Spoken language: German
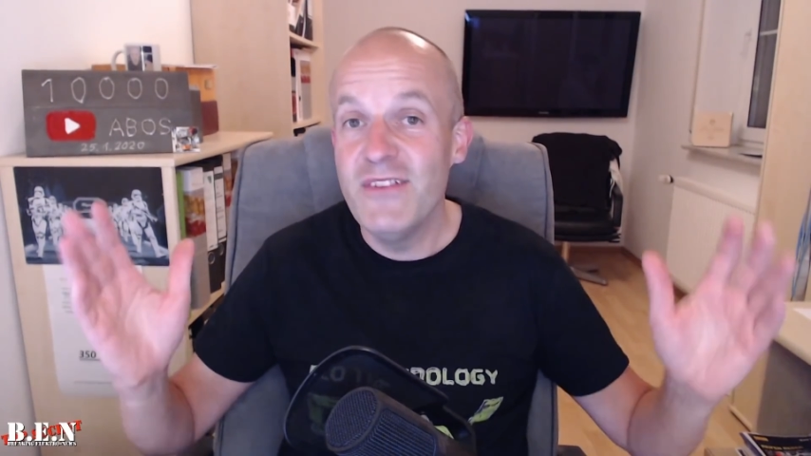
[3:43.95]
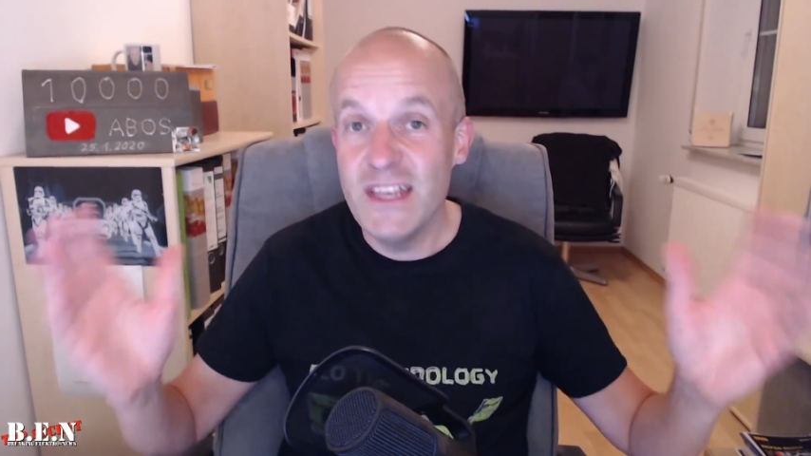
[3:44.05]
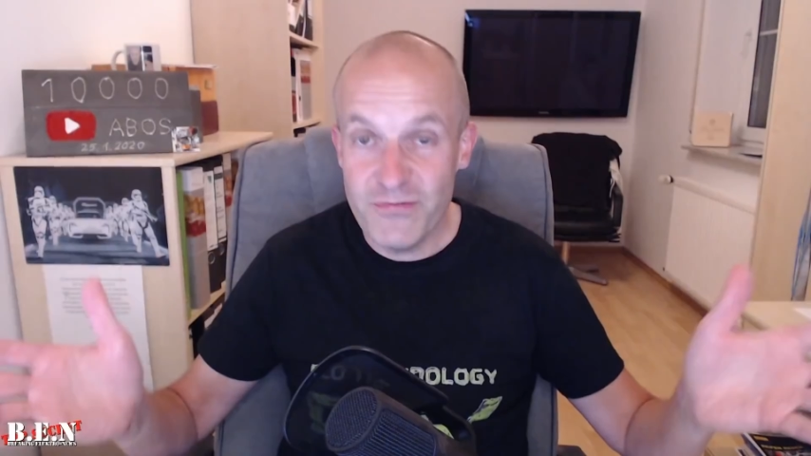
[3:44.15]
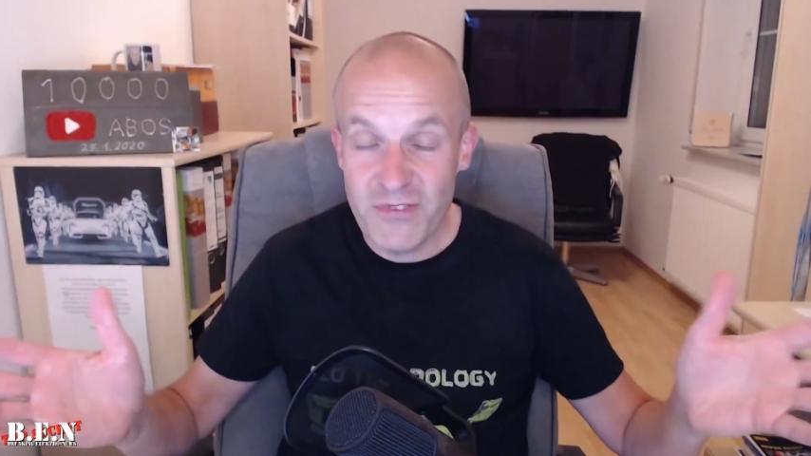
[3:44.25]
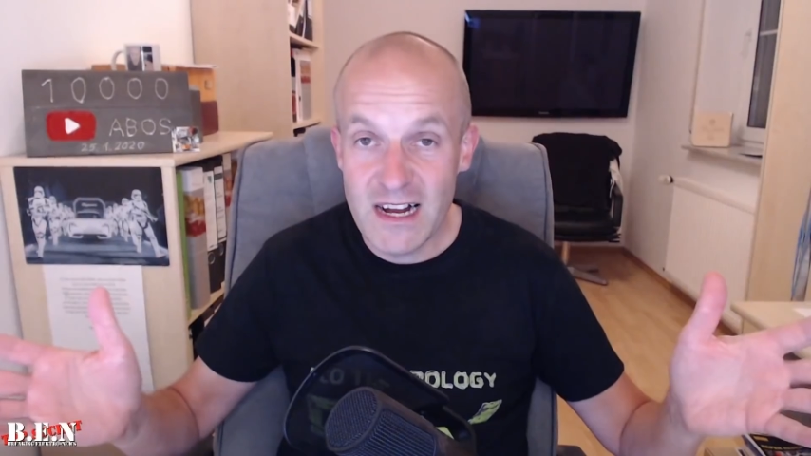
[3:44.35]

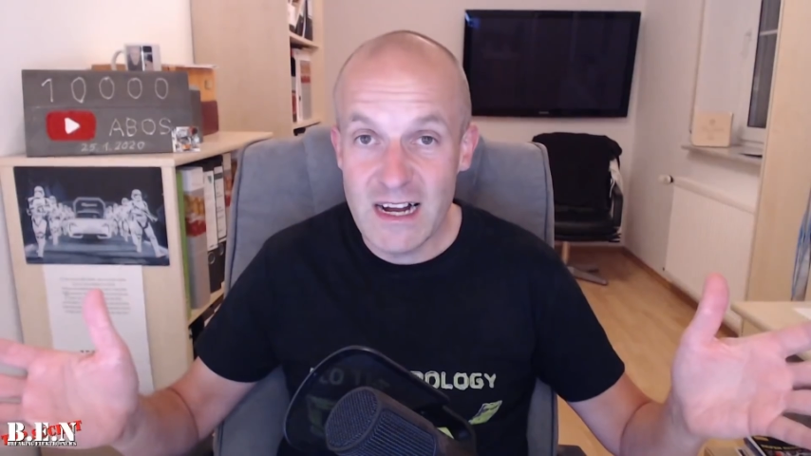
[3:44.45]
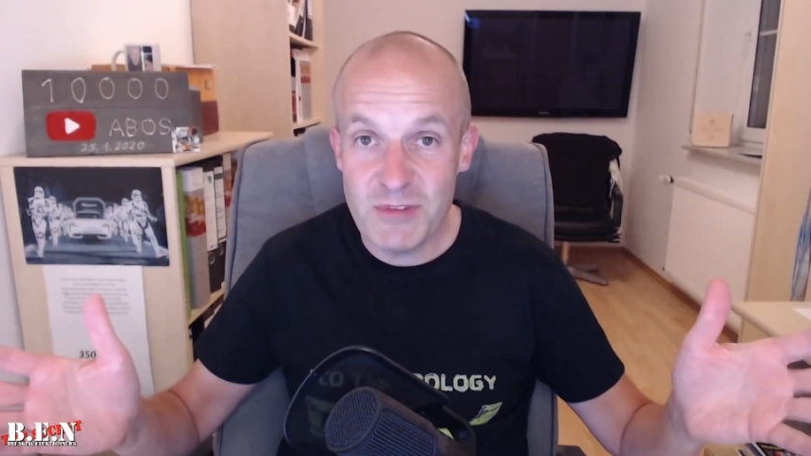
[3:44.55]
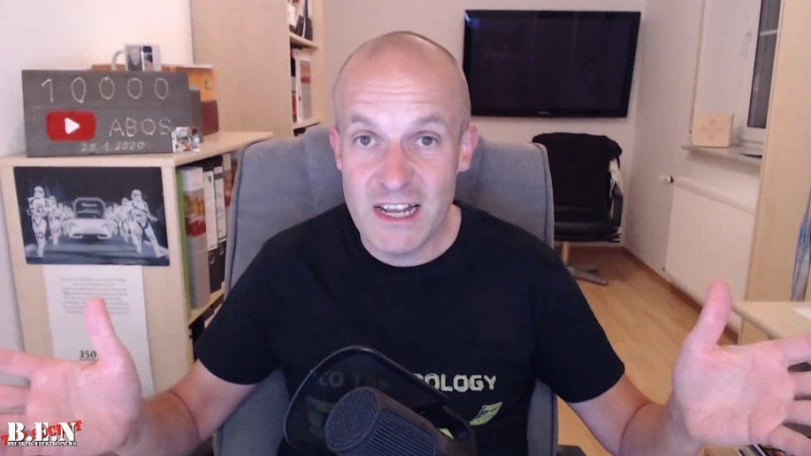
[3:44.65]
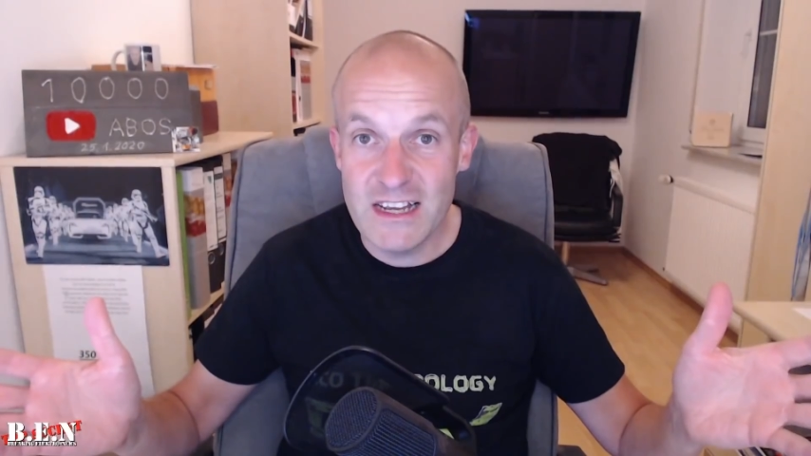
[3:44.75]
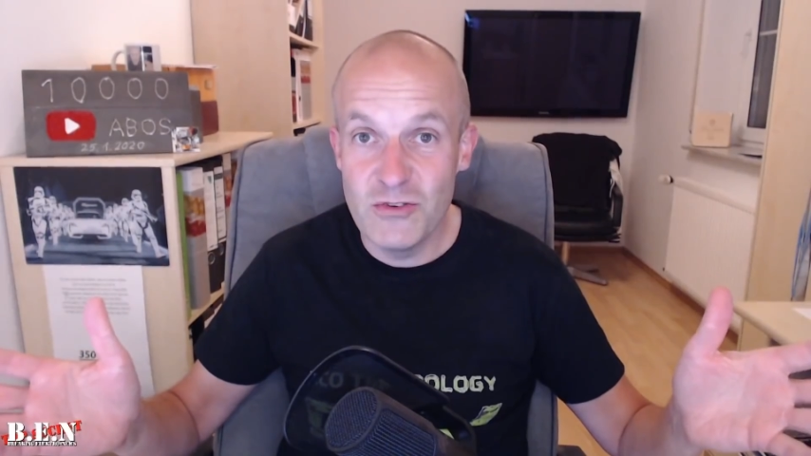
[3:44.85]
Wenn ihr Fragen
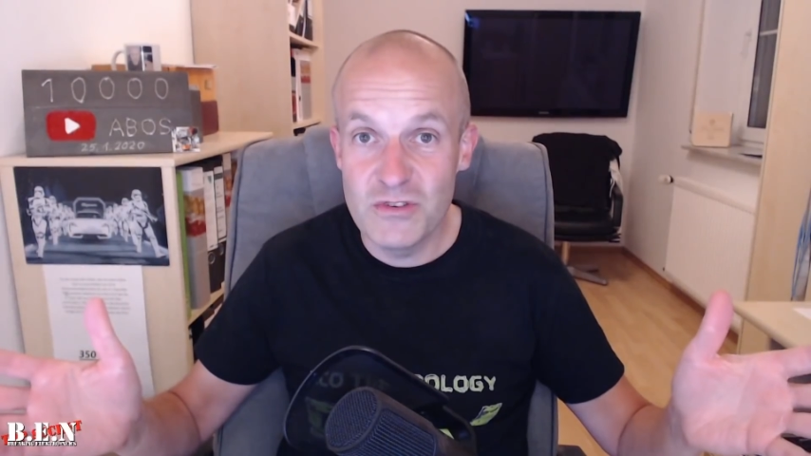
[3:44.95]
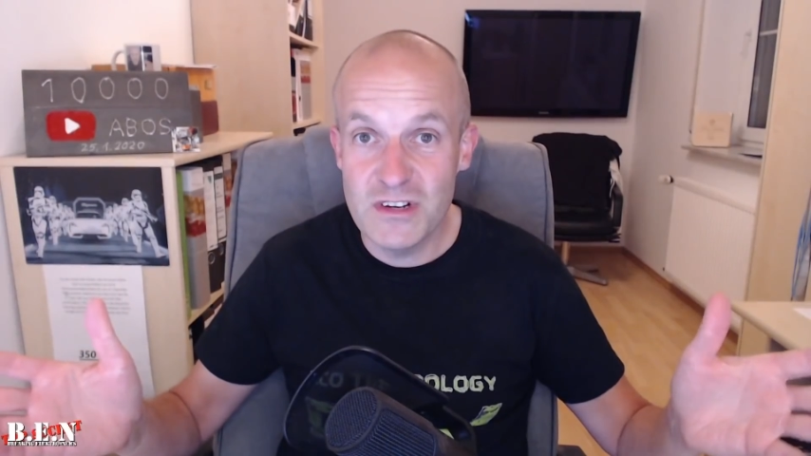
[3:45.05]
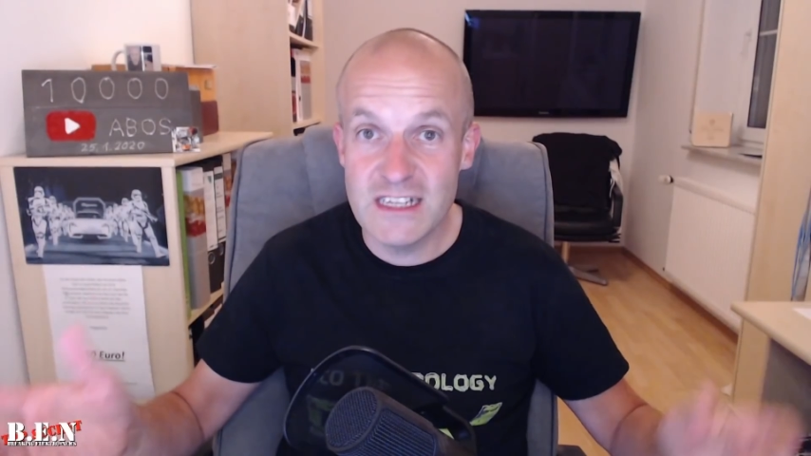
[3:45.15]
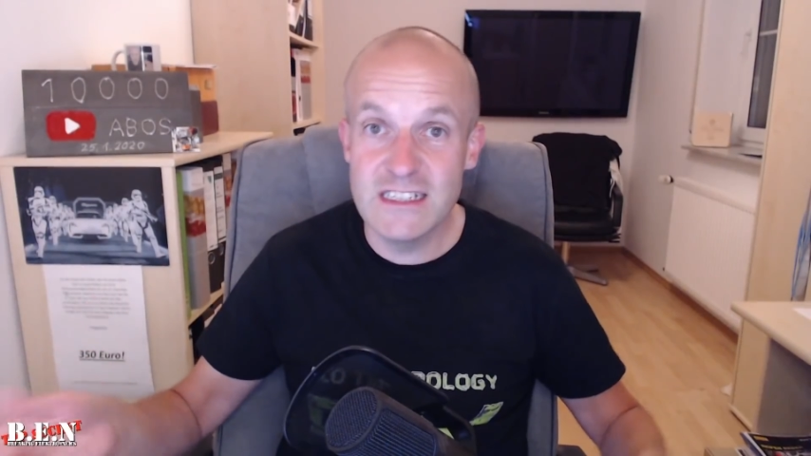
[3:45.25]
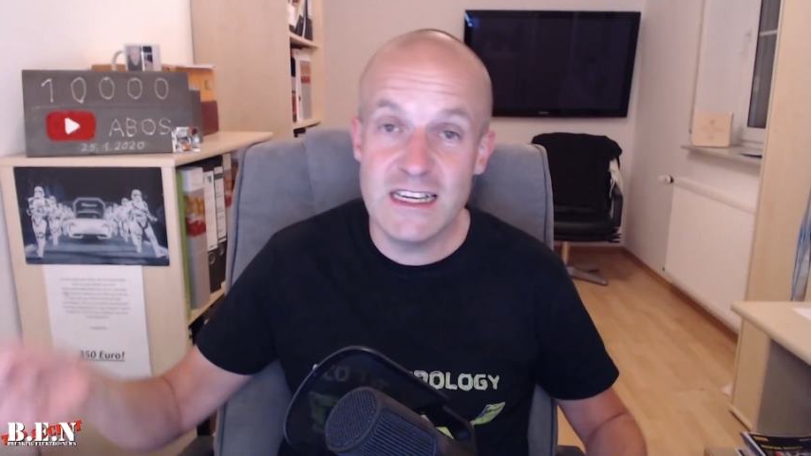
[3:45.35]
habt, Anregungen
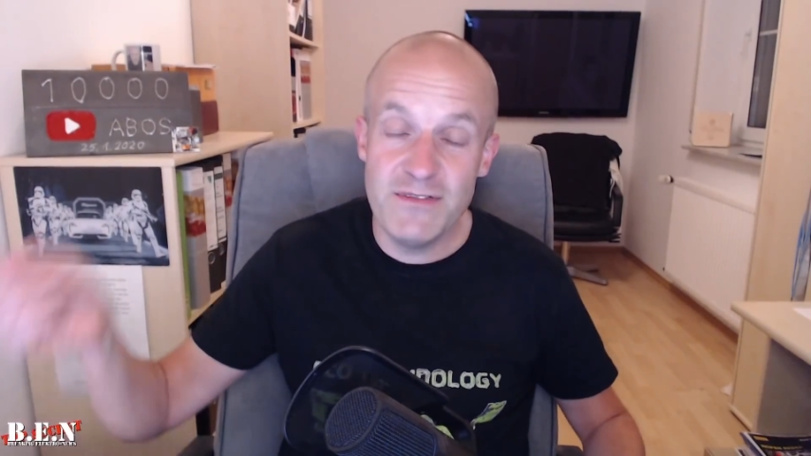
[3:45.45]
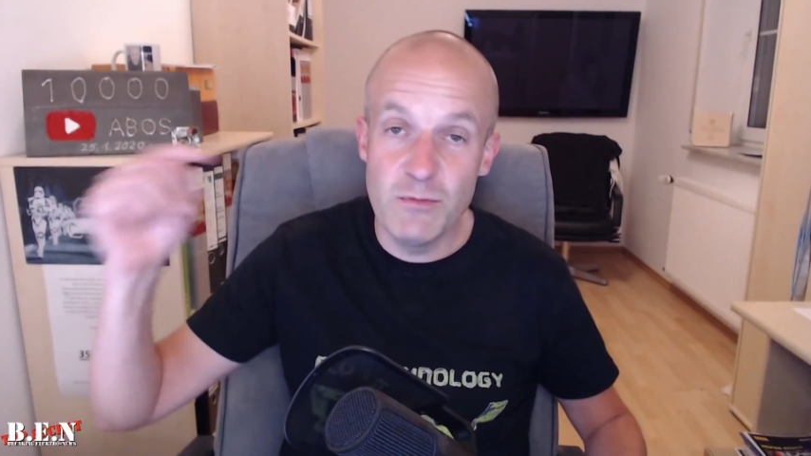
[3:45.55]
oder Kritik,